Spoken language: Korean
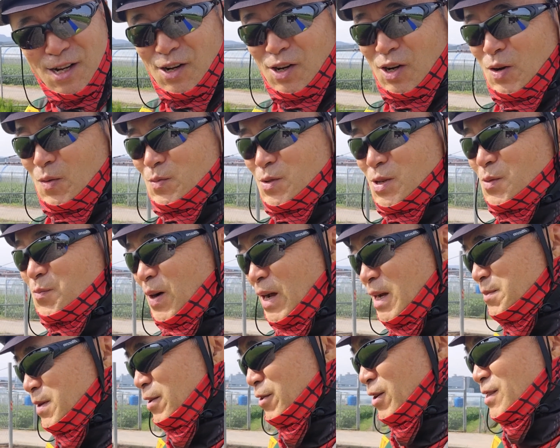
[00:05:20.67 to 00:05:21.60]
엄청
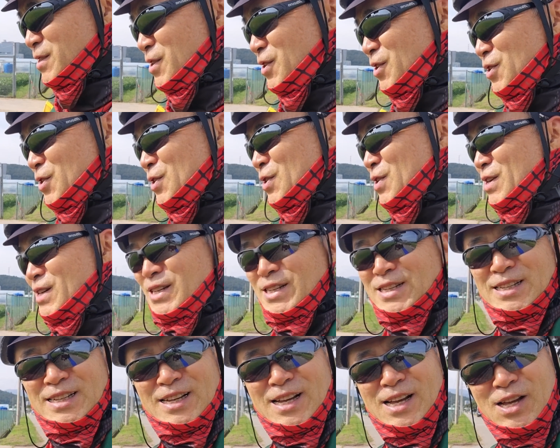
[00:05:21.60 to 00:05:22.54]
밟아왔어요.
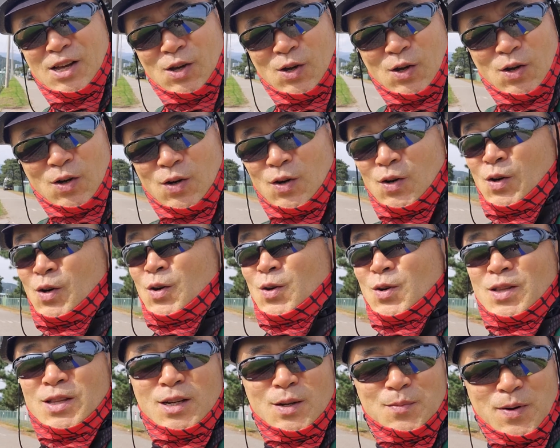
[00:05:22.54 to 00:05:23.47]
어,
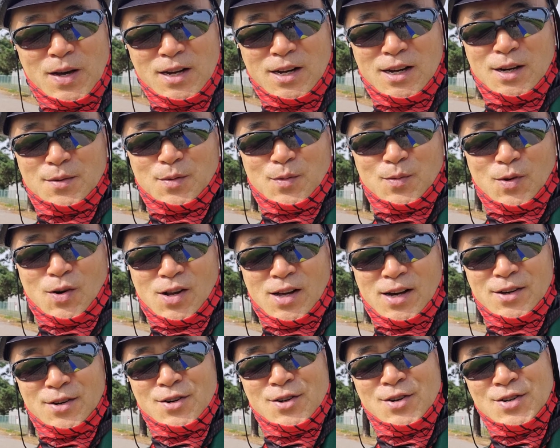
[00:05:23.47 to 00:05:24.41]
들판을 한번
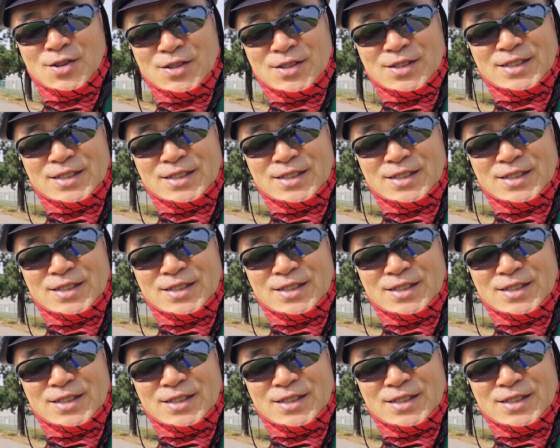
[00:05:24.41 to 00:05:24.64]
볼까요?